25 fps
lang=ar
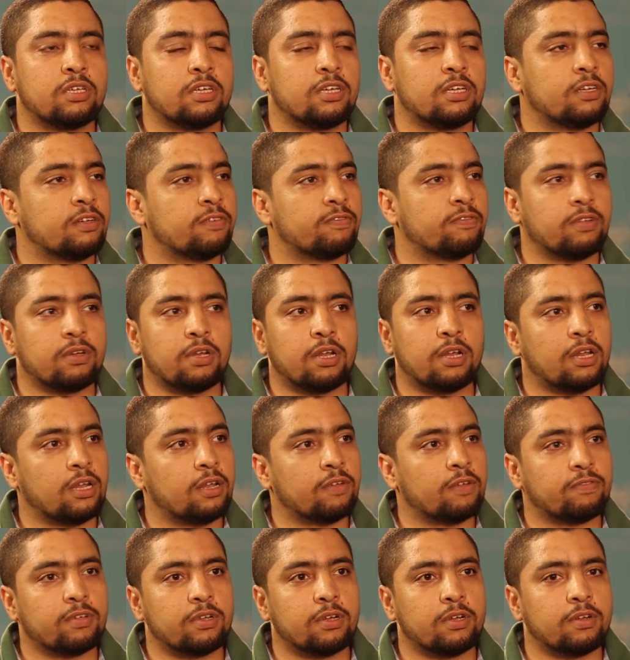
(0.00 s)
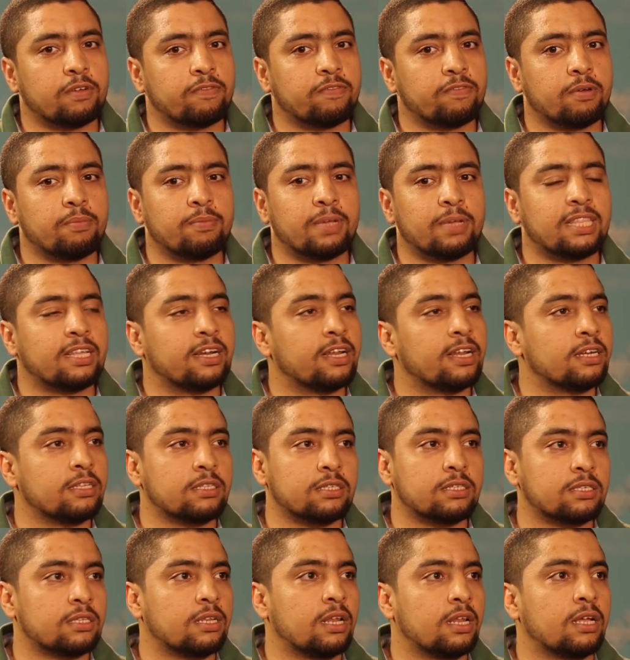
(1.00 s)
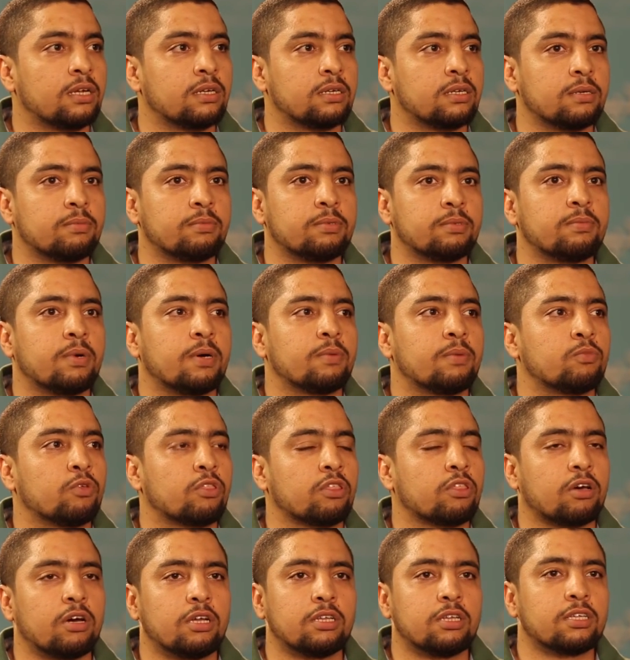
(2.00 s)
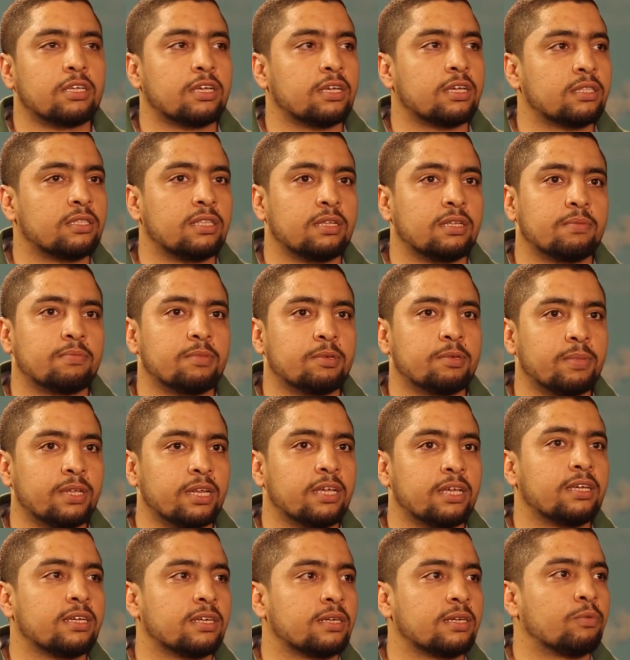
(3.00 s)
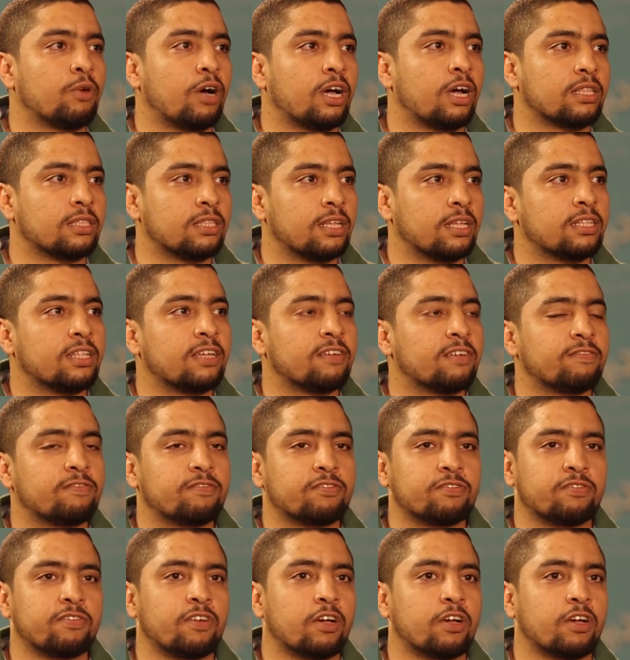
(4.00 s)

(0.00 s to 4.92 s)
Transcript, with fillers: في في المدارس لان بيبقى مثقلين جدا بمناهج محدده في